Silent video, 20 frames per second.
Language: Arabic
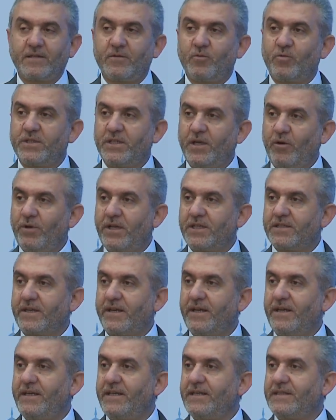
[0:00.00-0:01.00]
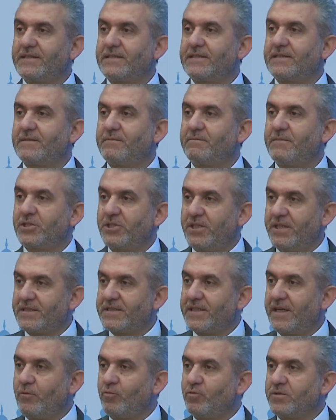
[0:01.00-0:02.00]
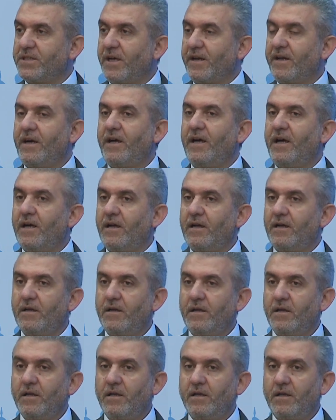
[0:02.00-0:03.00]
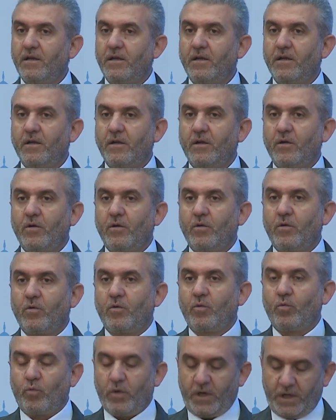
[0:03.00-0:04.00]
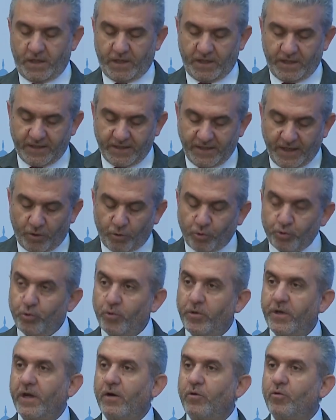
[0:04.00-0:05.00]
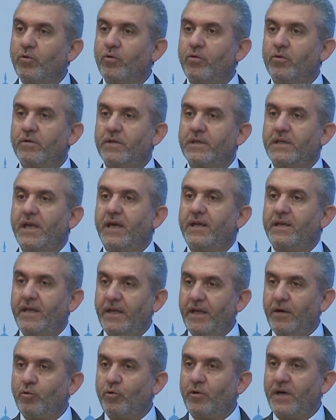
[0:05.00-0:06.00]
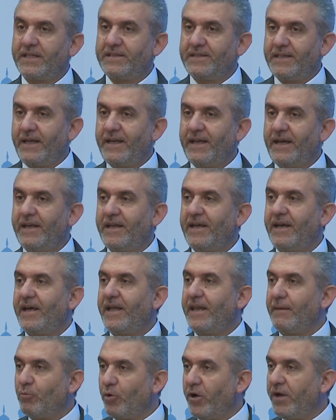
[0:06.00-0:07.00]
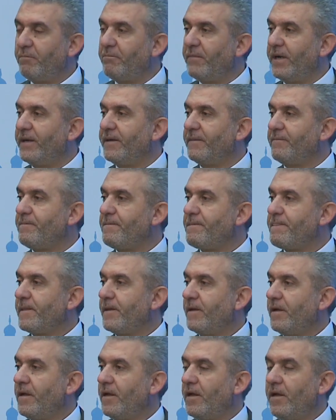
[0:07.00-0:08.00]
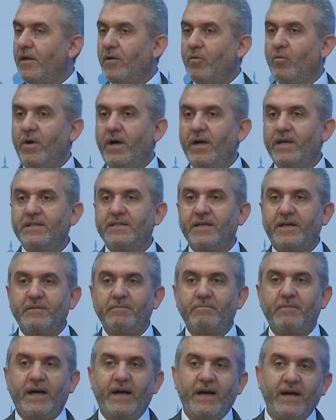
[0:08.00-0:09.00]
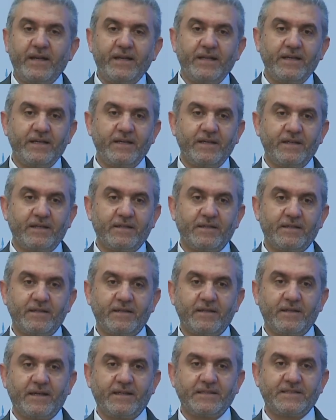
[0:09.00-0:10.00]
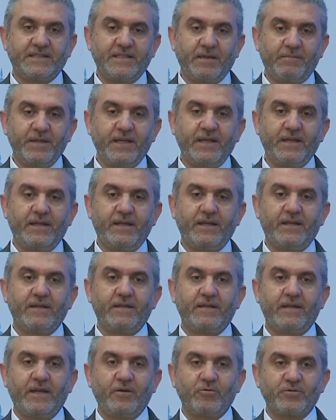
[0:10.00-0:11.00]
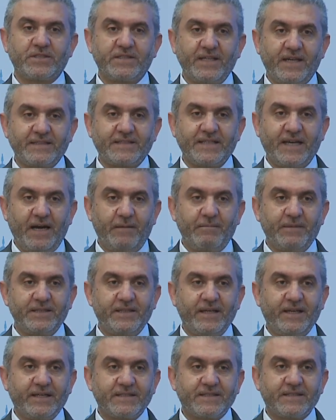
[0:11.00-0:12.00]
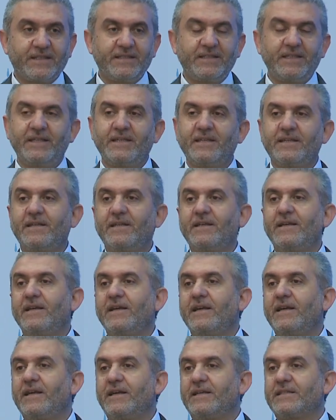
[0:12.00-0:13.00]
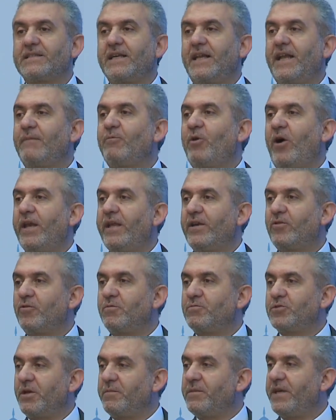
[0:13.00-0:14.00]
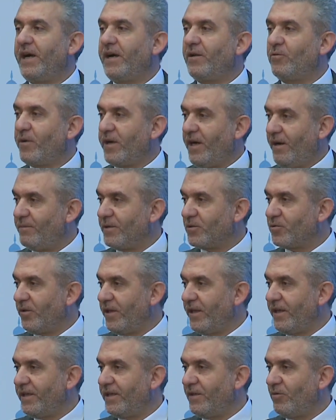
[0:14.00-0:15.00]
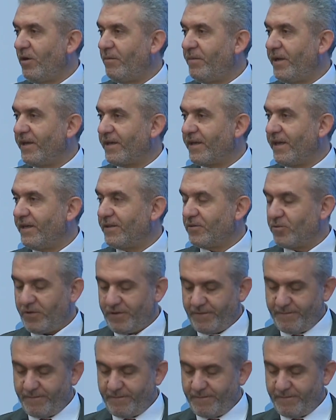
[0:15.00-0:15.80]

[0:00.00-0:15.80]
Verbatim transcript: ودولة رئيس مجلس الوزراء وإن حضوره كان له الدلالة المهمة وأيضا معالي الزميل الأستاذ أحمد الأسدي السلام عليكم جميعا ورحمة الله وبركاته